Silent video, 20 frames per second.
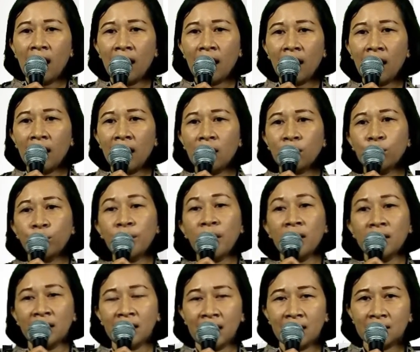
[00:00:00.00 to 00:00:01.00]
Anak-anakku
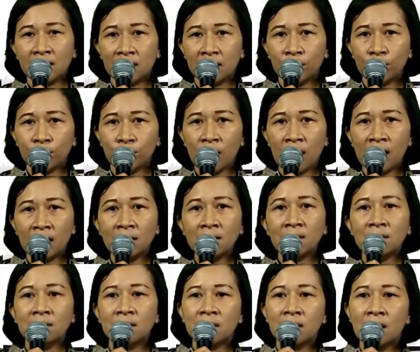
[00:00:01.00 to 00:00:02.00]
yang dikasihi Tuhan,
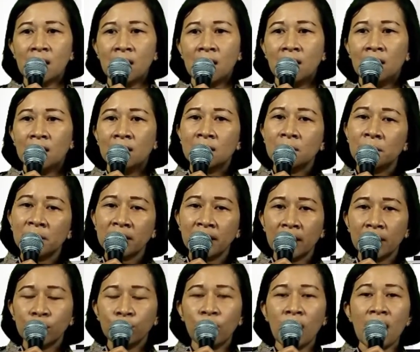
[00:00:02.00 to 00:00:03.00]

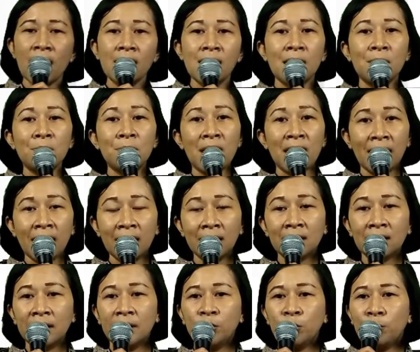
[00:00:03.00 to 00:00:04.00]
seperti itulah
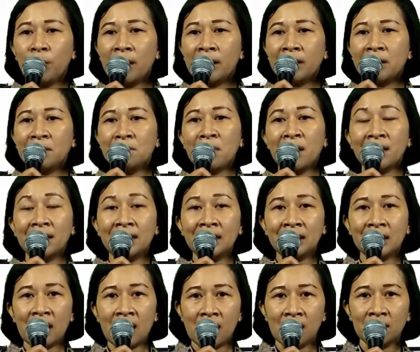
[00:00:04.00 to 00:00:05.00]
gambaran kehidupan iman
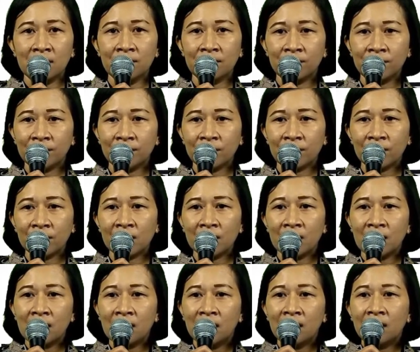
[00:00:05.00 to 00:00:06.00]
kita.
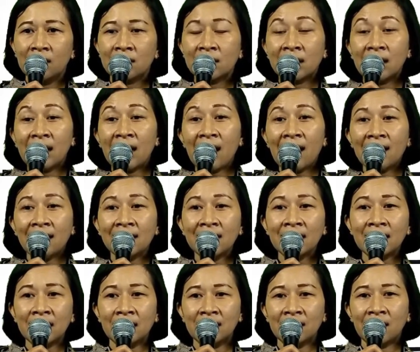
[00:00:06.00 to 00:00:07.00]

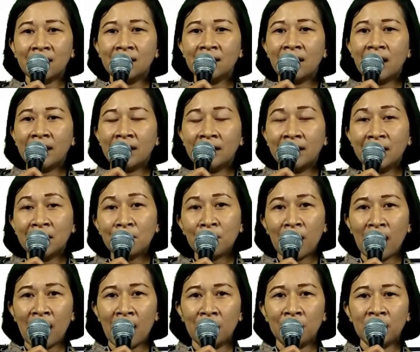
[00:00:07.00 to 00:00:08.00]
Seringkali kita tidak ingin
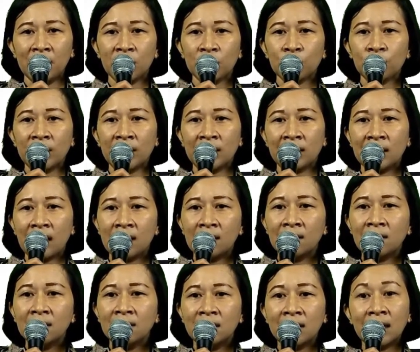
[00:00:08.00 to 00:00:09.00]
mengalami
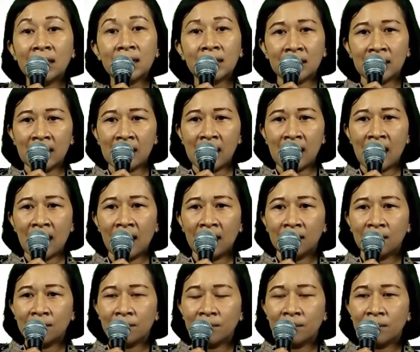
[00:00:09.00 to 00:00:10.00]
kesulitan dan kegagalan
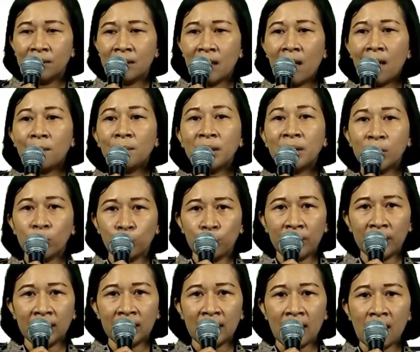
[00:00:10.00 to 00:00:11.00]
dalam hidup
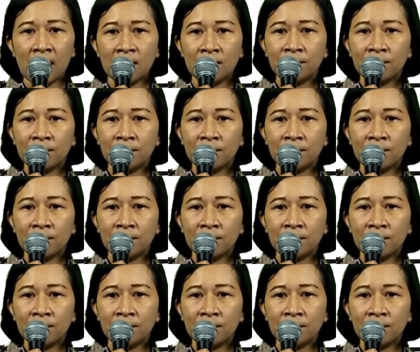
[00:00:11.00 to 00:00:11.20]
kita.